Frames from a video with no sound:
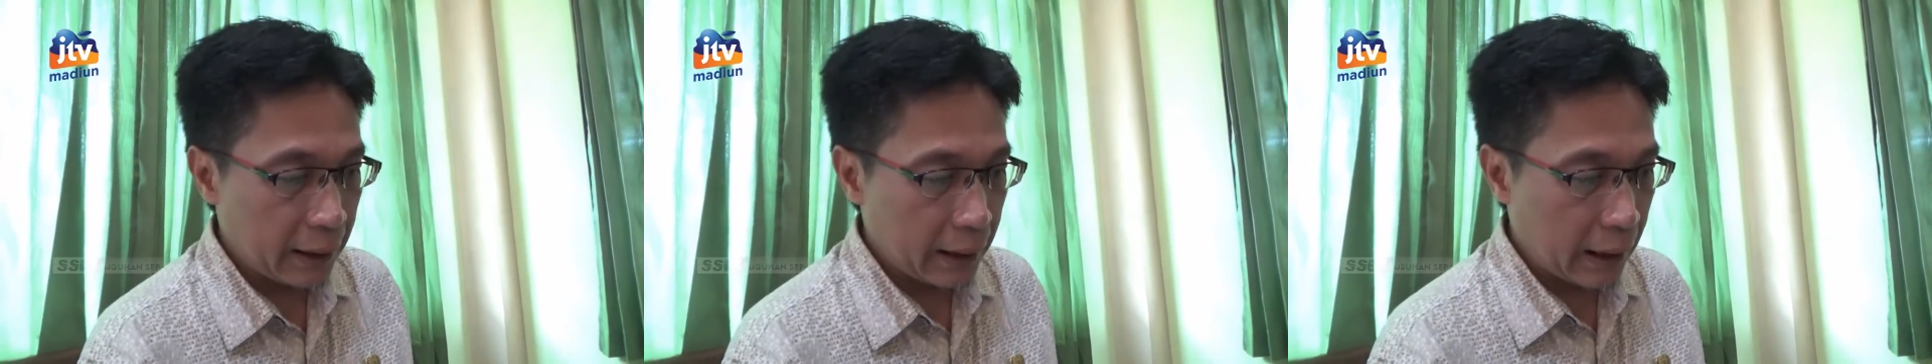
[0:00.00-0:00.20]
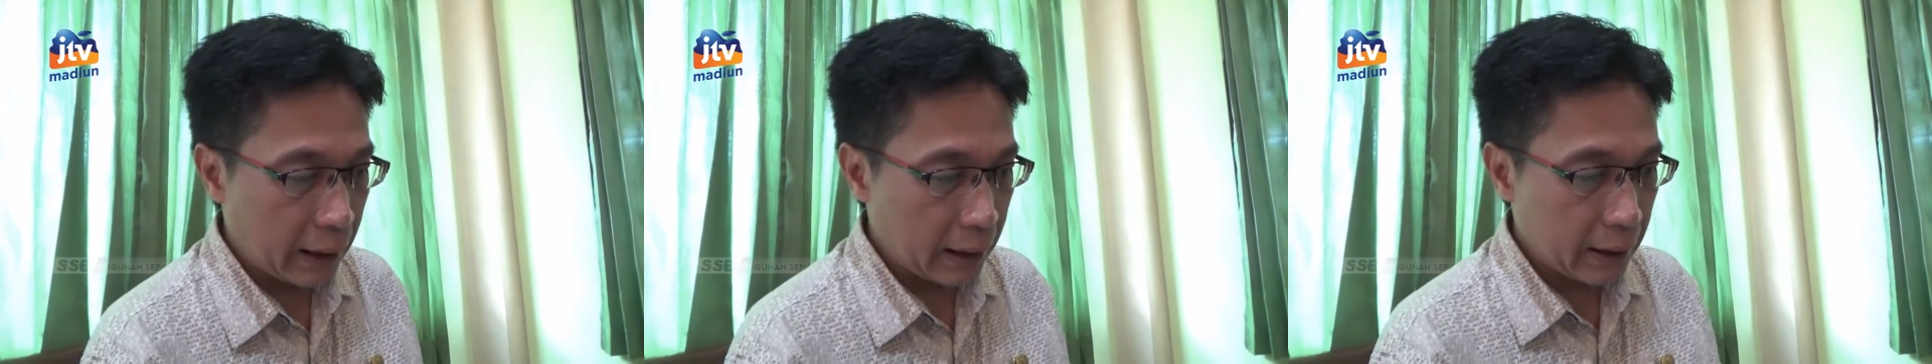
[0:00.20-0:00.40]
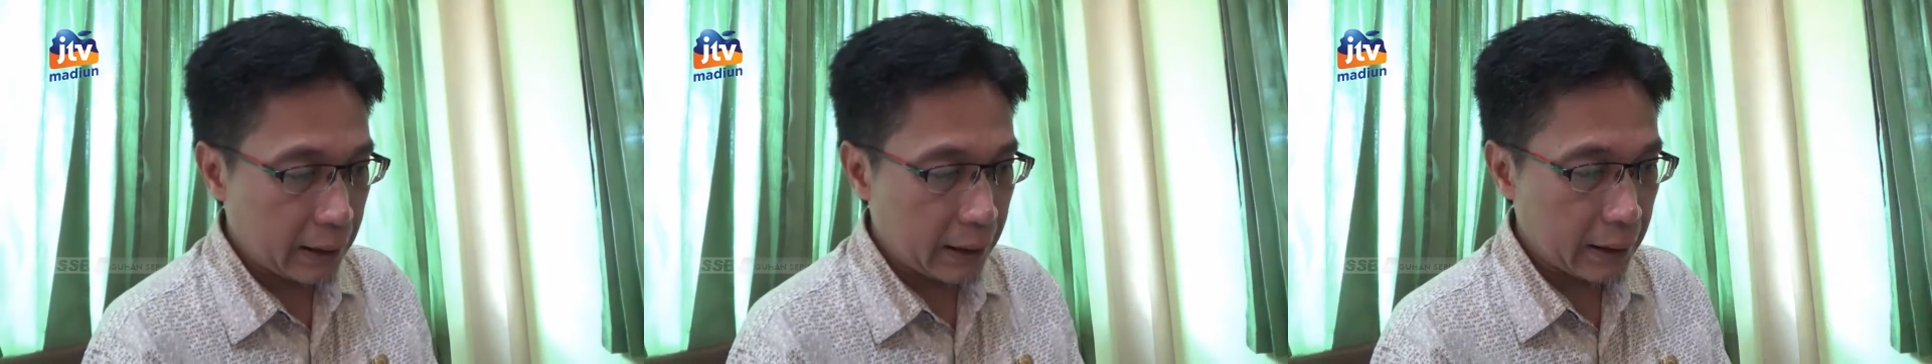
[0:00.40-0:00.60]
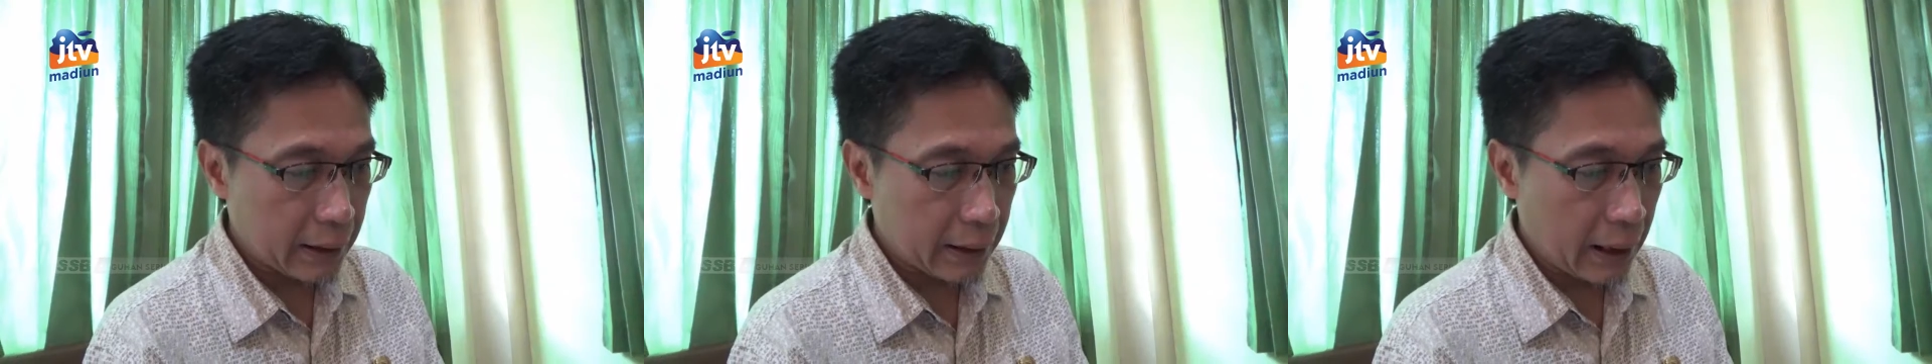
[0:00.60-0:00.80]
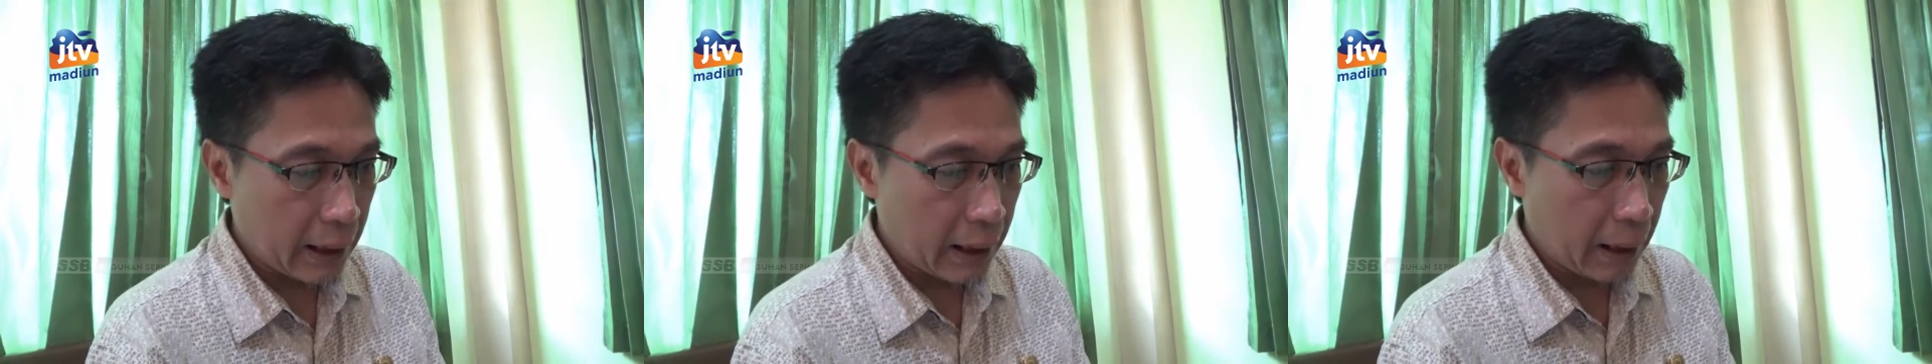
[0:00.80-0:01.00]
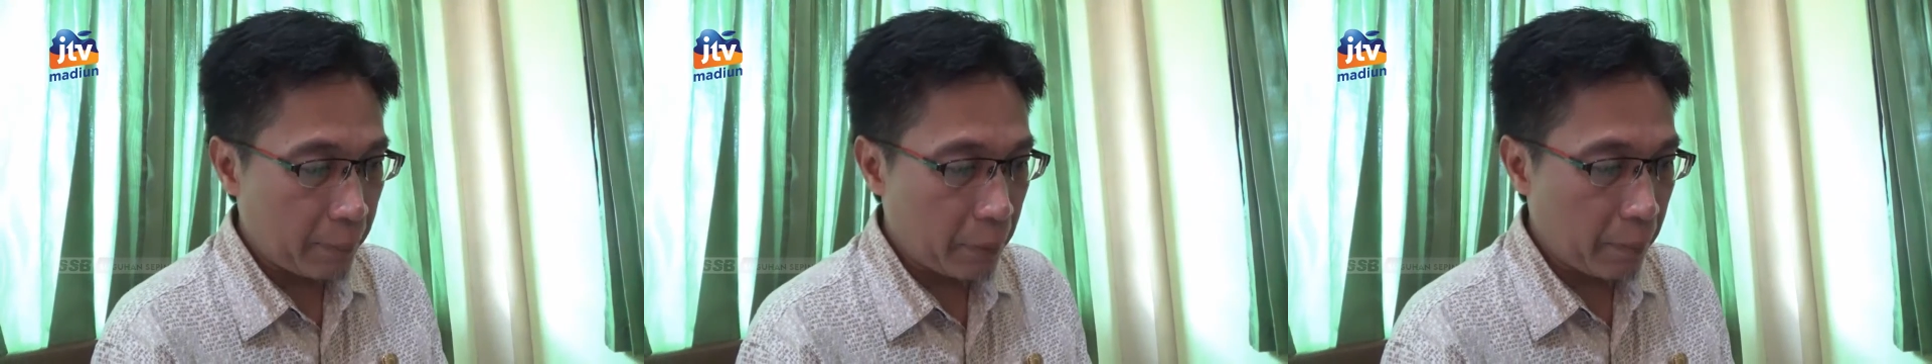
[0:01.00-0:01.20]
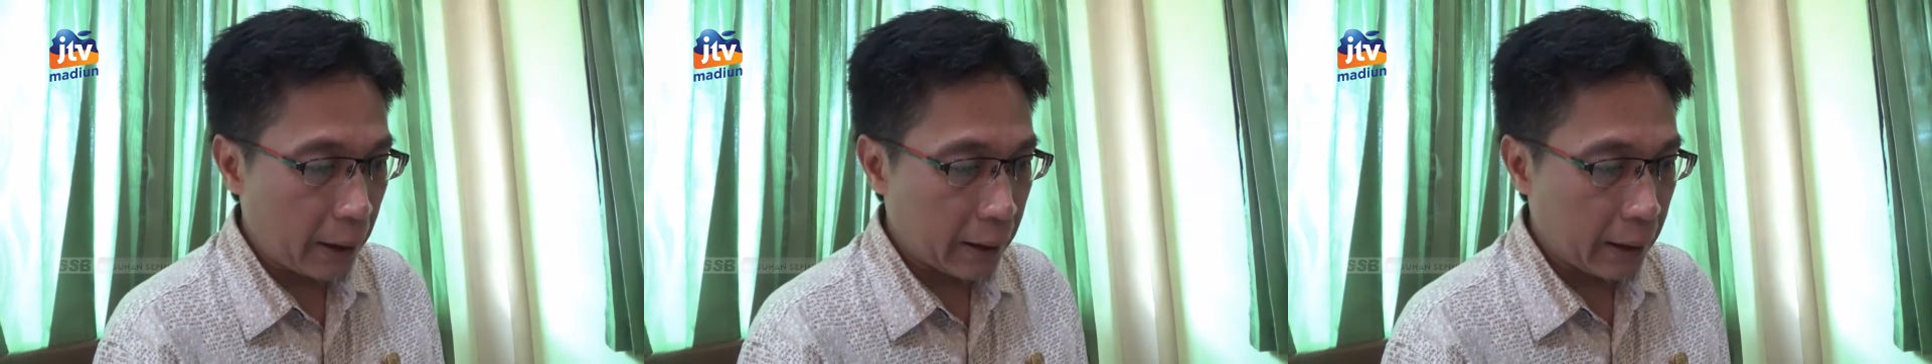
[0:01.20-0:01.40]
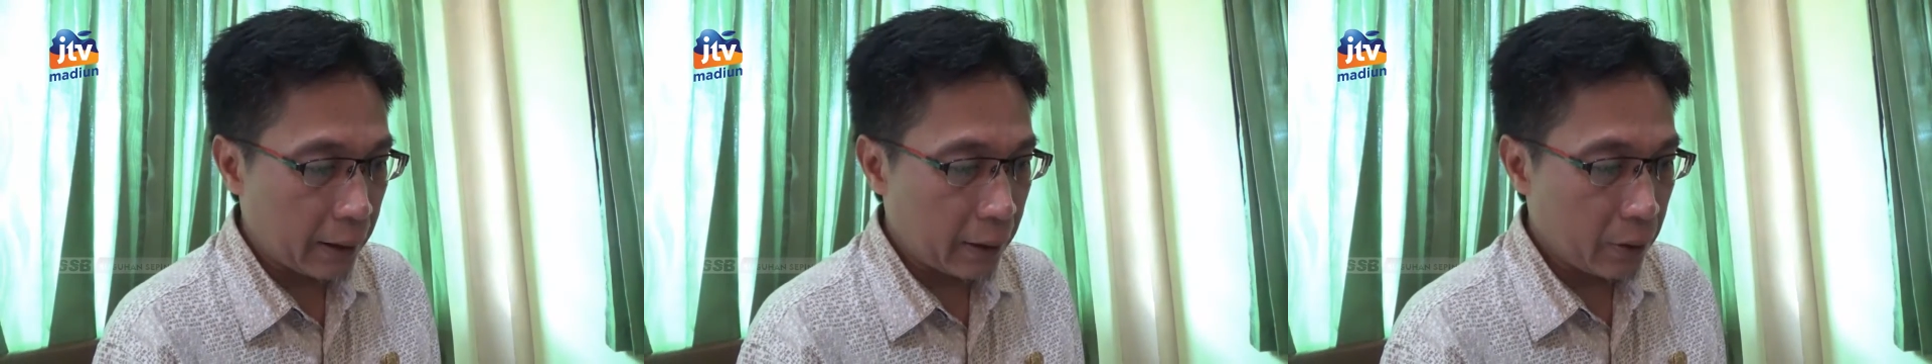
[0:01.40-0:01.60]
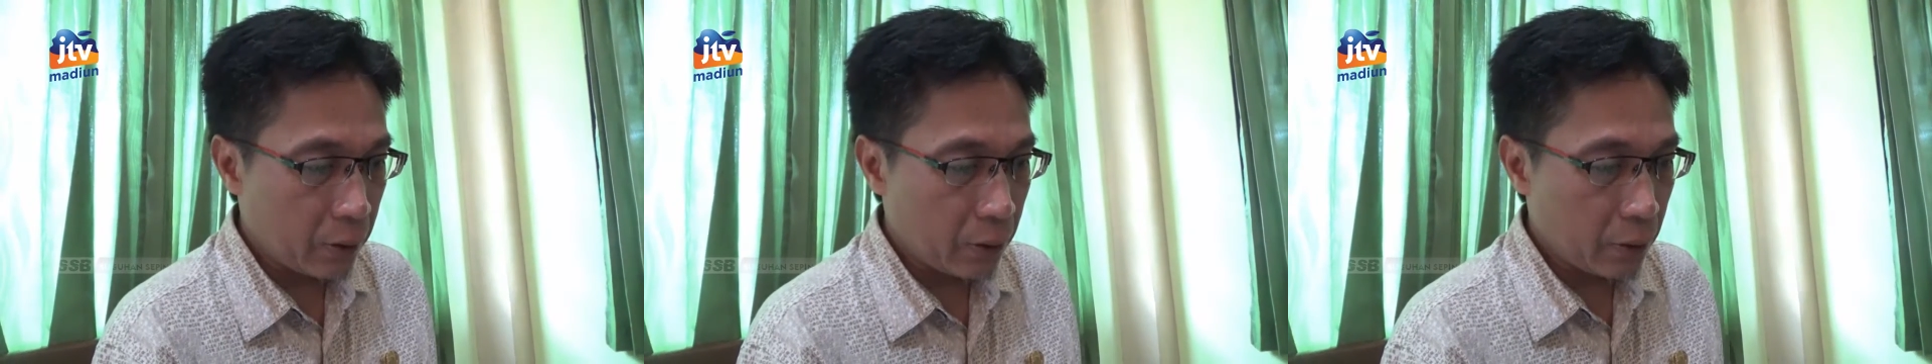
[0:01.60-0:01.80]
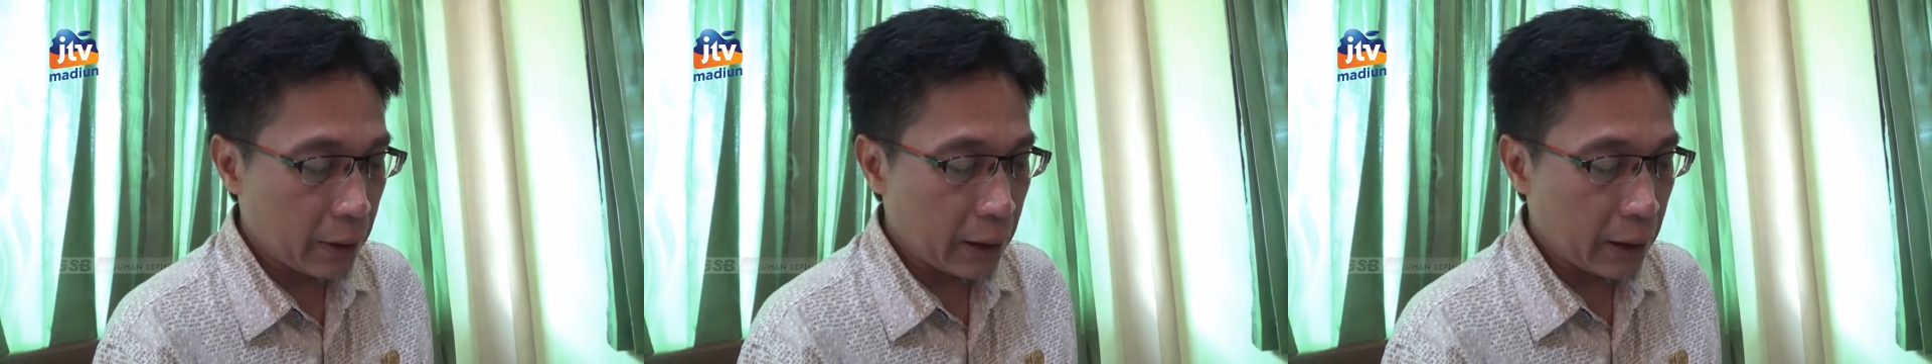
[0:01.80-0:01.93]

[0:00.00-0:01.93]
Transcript: yang ada di SK Kabupaten tuh